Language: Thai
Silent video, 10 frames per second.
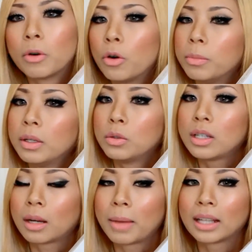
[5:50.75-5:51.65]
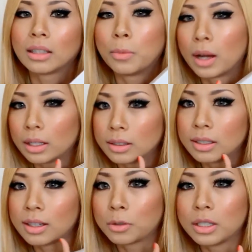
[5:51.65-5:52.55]
คนไม่รู้จักมากแต่ว่า
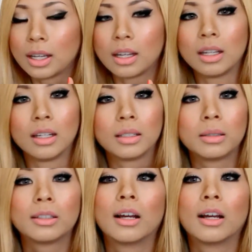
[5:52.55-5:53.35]
ที่เท่าที่แนนเห็นนะ